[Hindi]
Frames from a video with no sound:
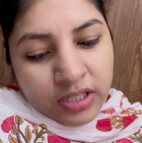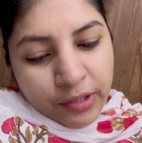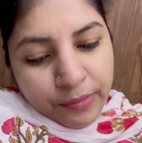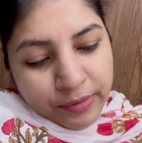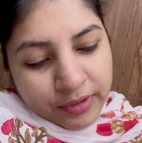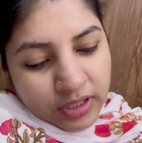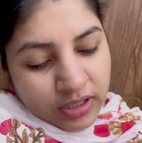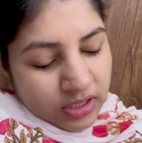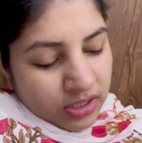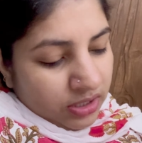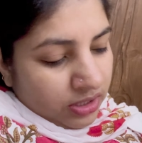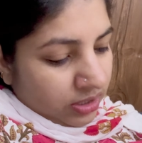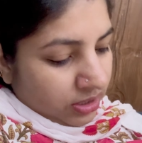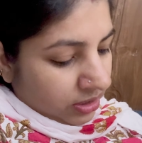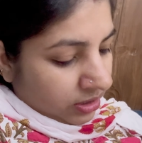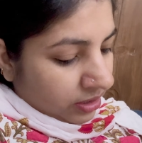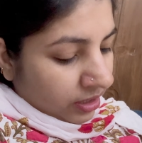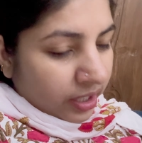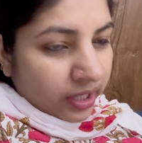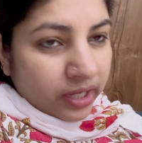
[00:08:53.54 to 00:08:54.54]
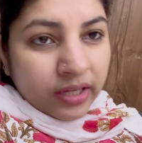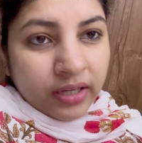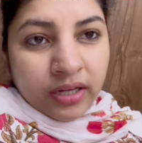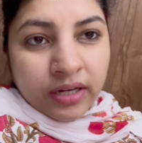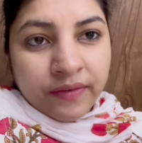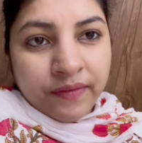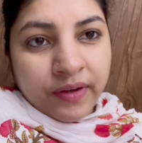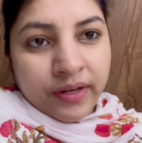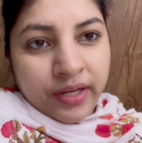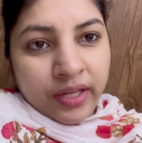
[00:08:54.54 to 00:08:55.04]
कि पता नहीं क्या ही
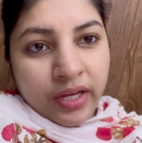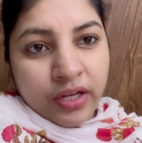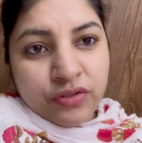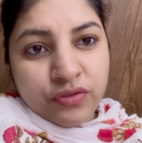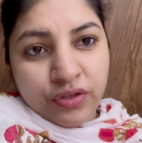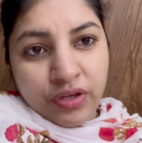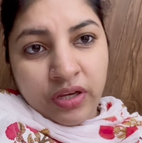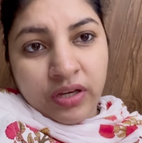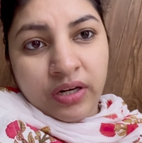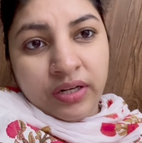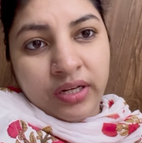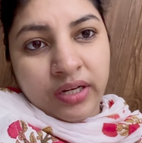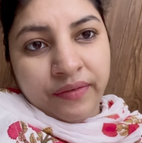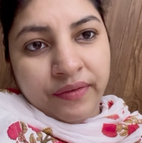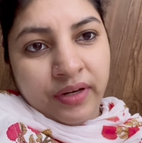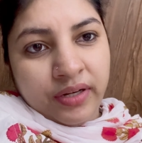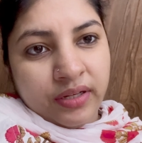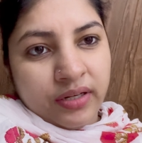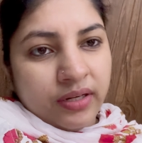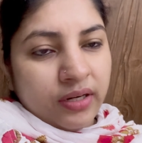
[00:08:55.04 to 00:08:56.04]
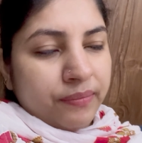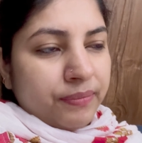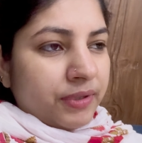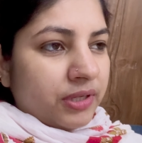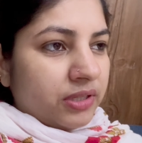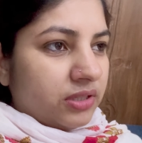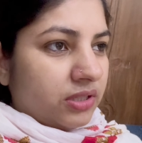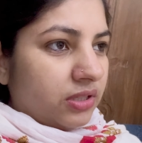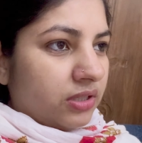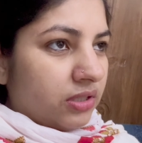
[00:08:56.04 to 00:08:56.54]
करवाने आए एक घंटा वेट करना
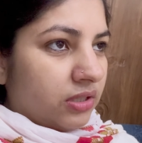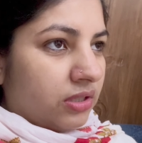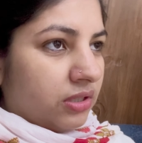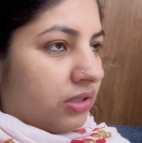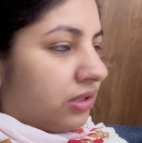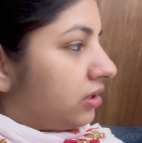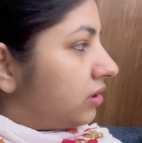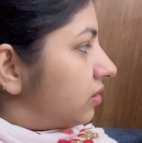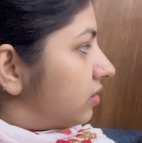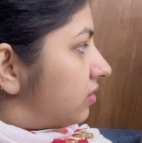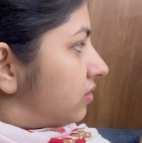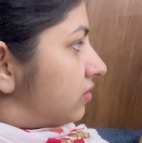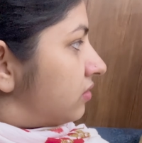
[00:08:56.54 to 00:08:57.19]
पड़ता है